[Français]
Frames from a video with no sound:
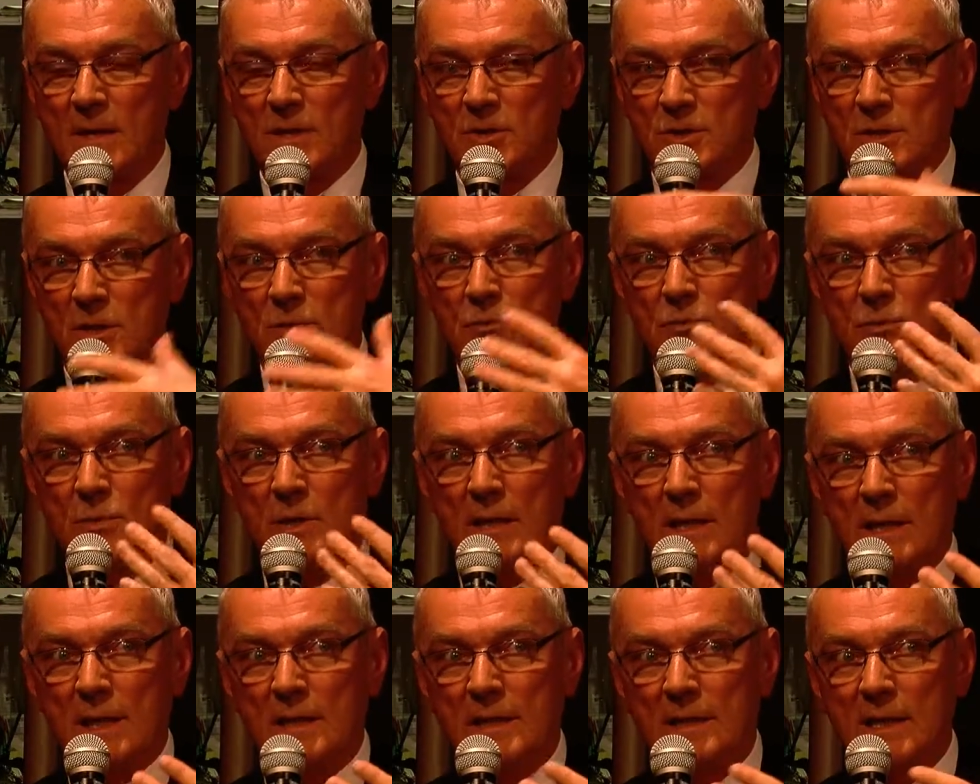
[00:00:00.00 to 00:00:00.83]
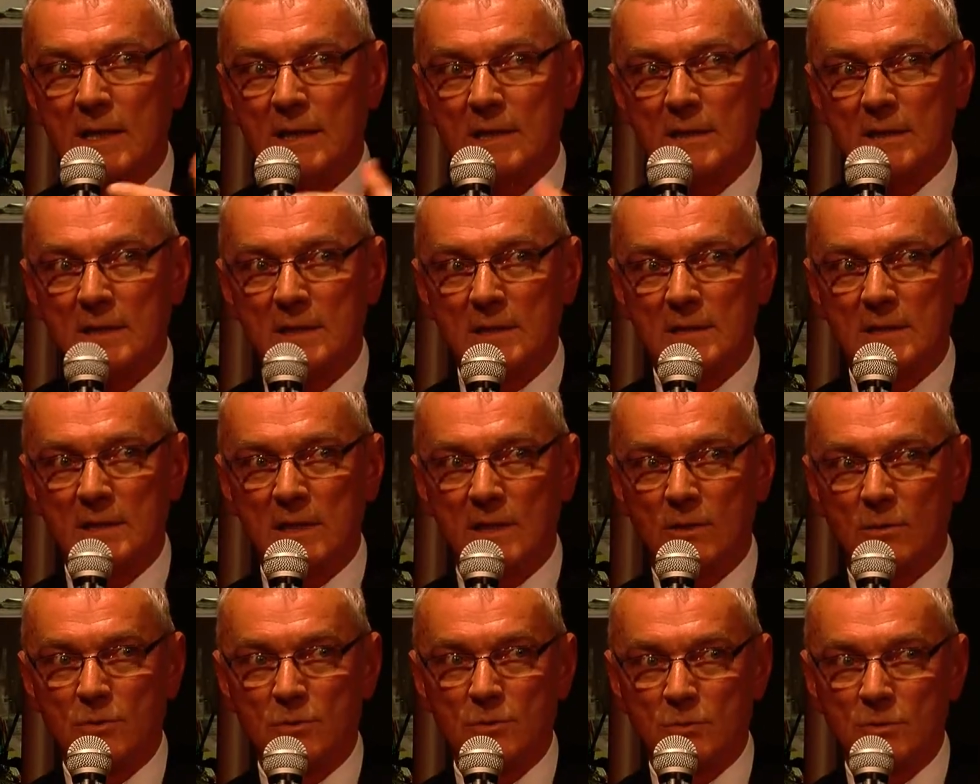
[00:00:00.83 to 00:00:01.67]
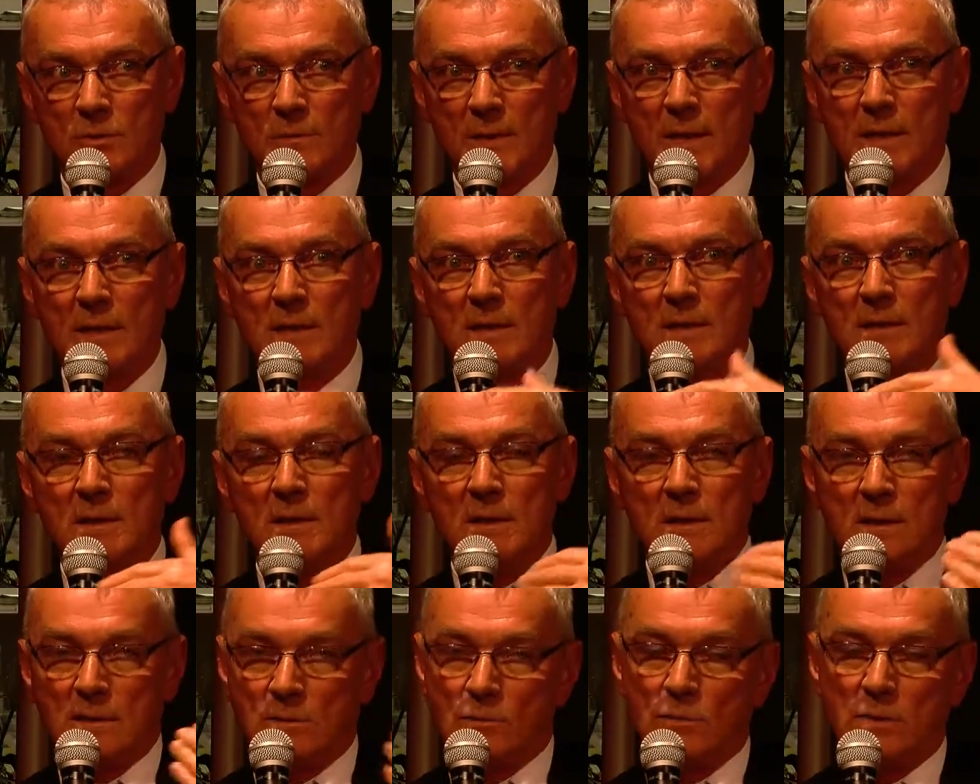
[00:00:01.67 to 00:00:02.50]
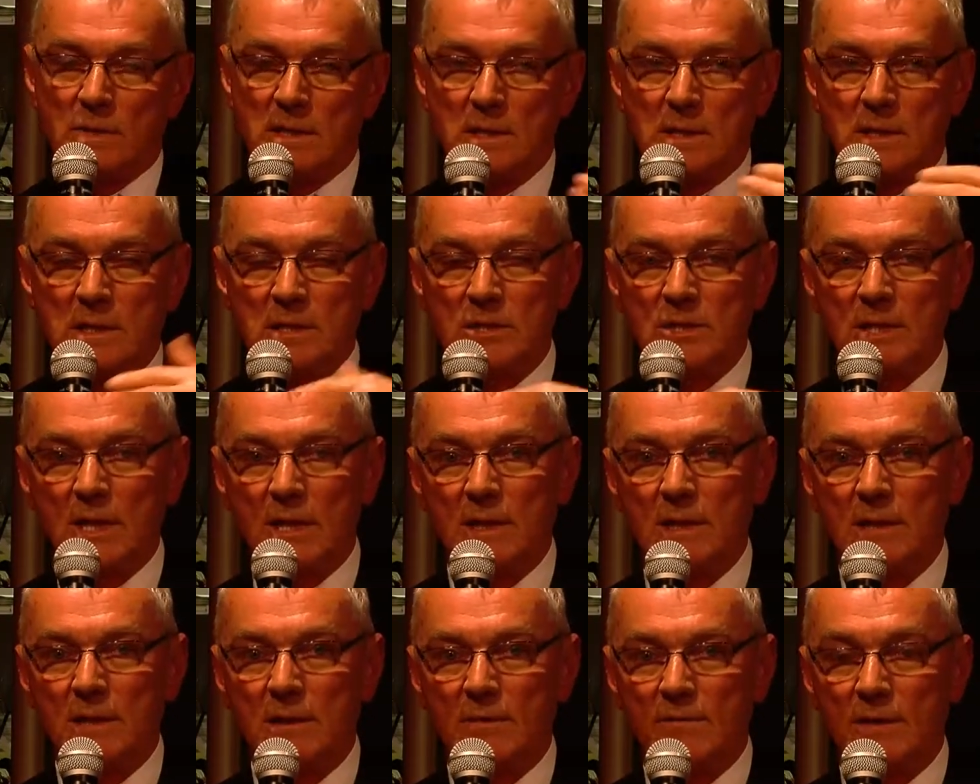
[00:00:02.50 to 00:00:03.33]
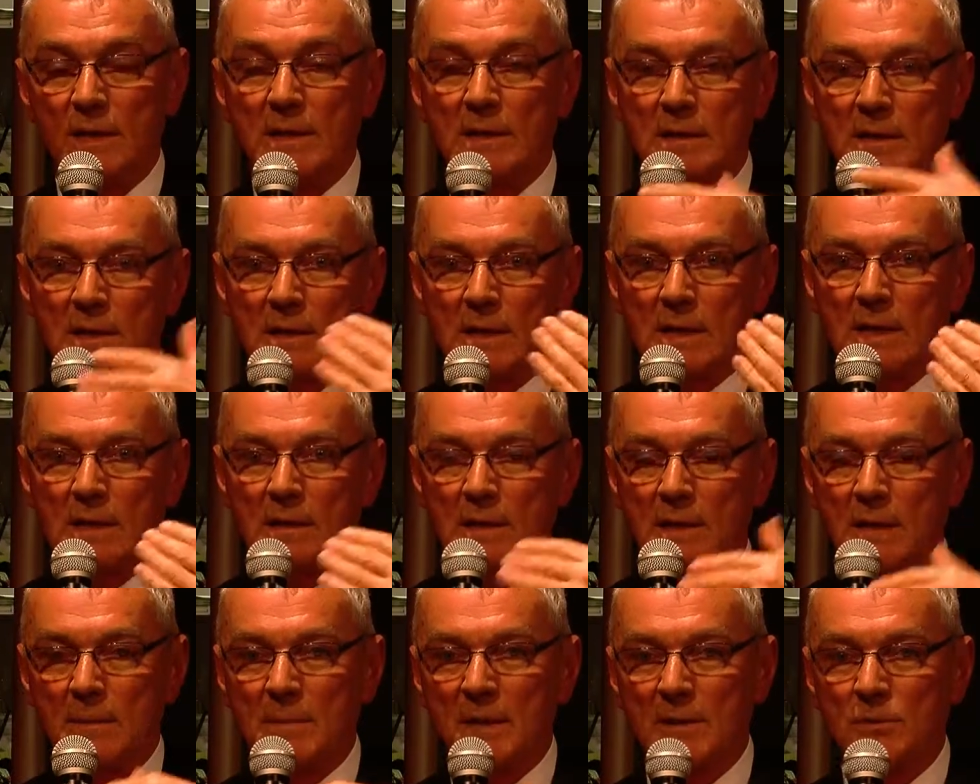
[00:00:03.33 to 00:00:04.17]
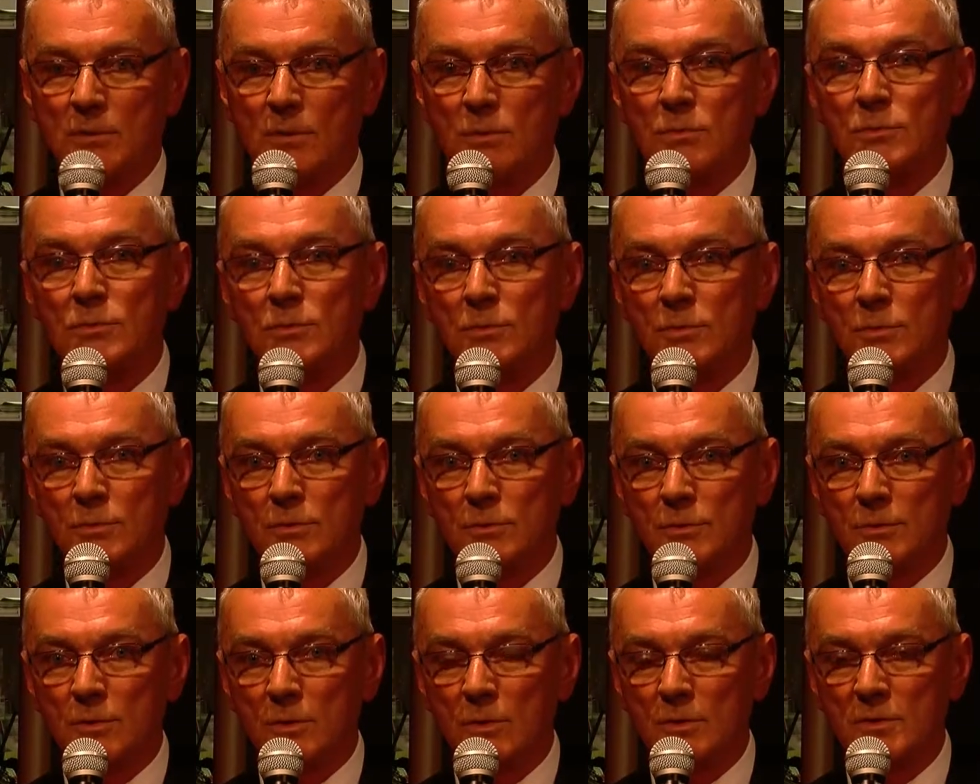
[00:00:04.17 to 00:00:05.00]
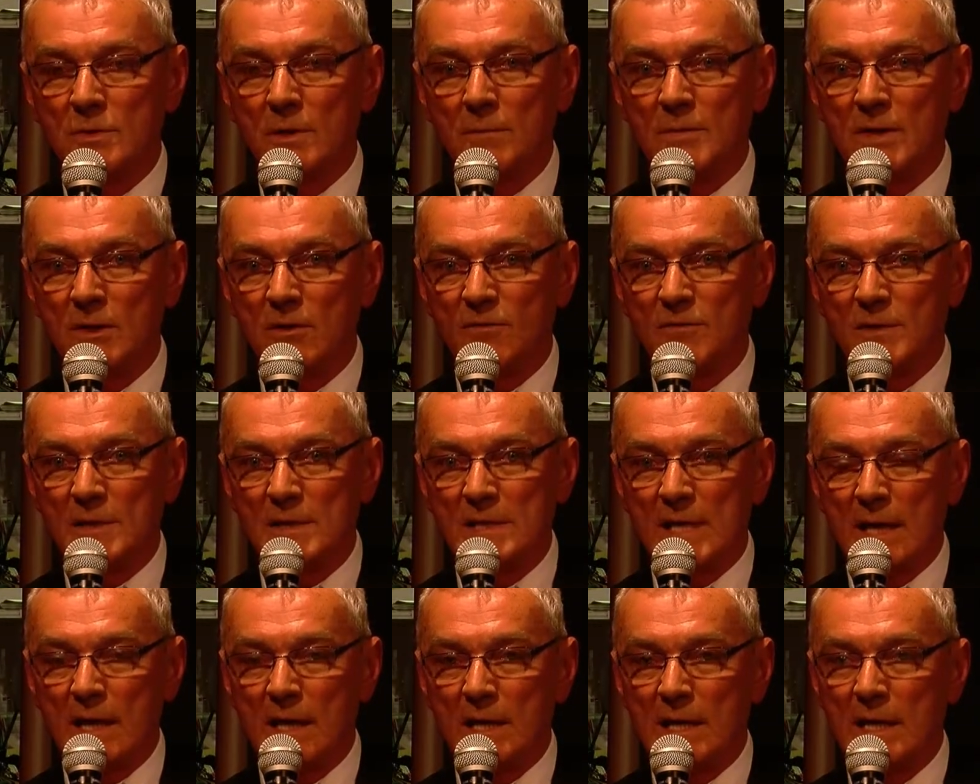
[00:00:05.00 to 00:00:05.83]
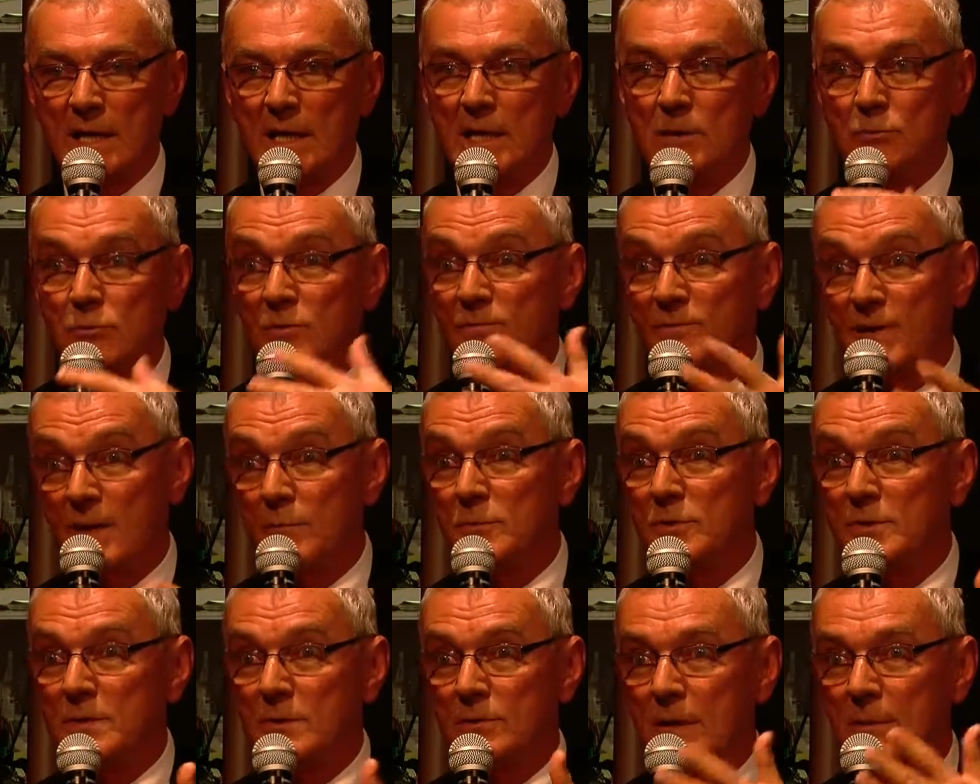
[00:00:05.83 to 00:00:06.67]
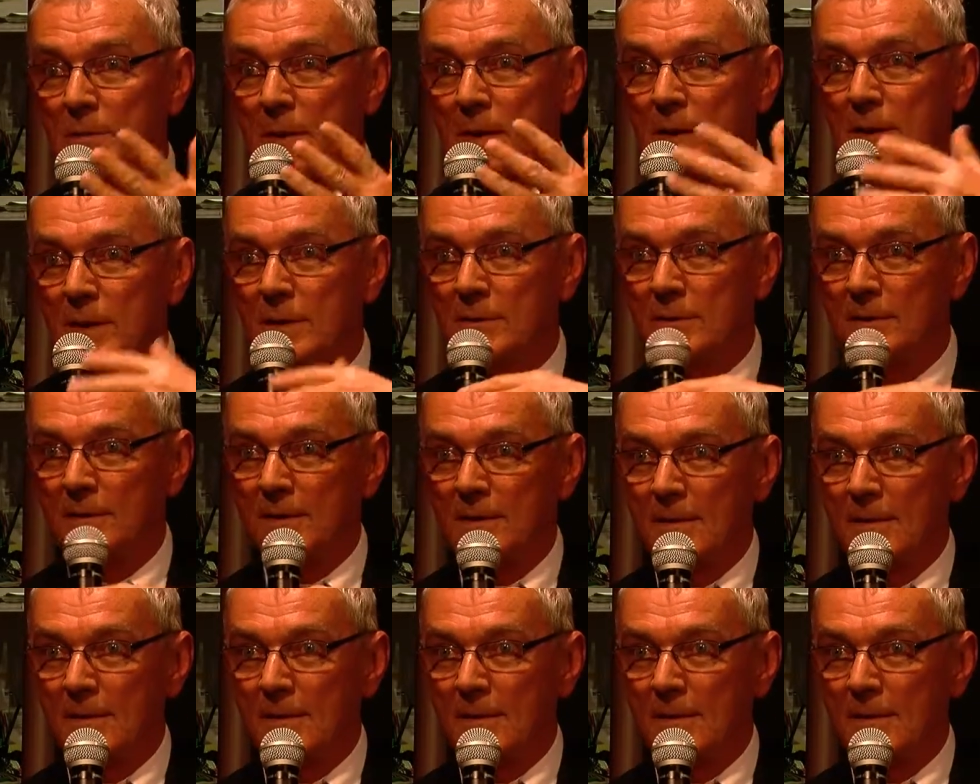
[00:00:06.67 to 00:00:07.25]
Chez nous, la, directrice des ressources humaines, donc qui, gère les, enfin, qui est la patronne de, de l'ensemble des 9000 salariés, est une femme aussi. On a parlé